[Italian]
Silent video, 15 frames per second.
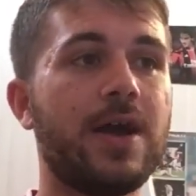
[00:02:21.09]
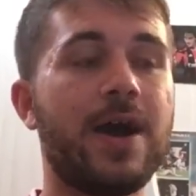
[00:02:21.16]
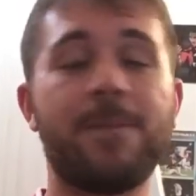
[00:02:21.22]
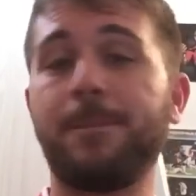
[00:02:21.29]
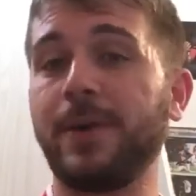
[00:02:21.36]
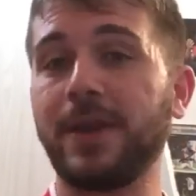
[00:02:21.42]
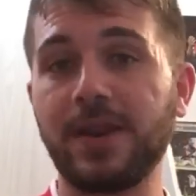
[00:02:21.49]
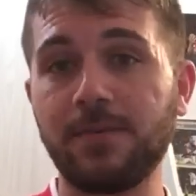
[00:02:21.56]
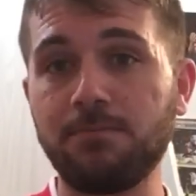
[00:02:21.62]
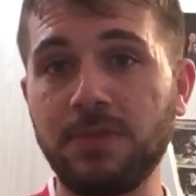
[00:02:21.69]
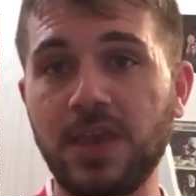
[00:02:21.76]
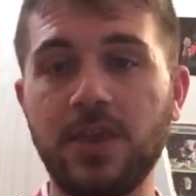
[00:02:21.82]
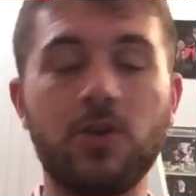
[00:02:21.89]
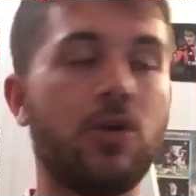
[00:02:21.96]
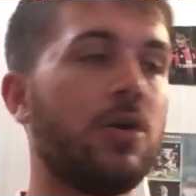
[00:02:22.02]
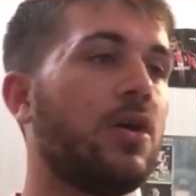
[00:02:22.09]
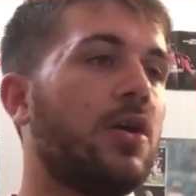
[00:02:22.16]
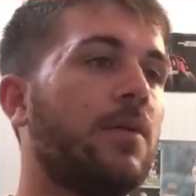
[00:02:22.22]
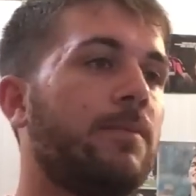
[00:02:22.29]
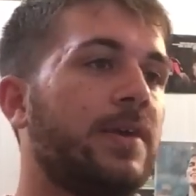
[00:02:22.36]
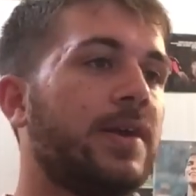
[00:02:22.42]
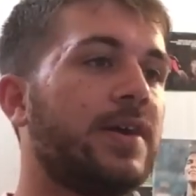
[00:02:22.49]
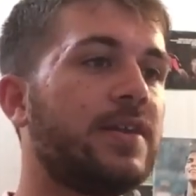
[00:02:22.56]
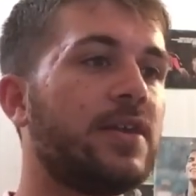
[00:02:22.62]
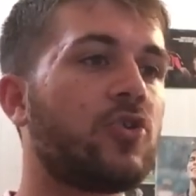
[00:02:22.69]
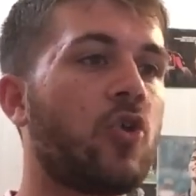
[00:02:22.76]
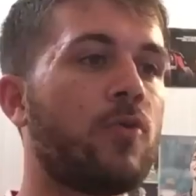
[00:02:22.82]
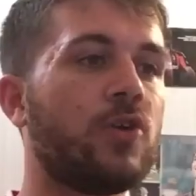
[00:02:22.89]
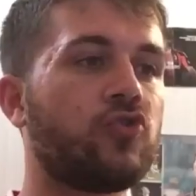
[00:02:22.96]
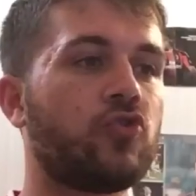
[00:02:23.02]
a parer mio, Milan e
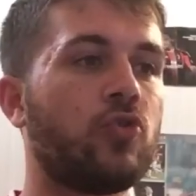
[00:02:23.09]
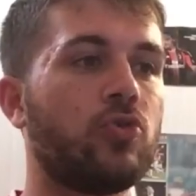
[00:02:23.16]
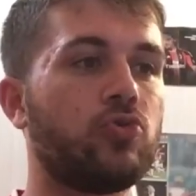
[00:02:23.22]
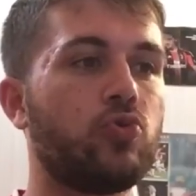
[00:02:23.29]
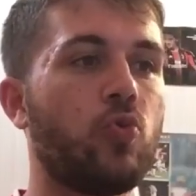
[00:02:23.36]
Roma sono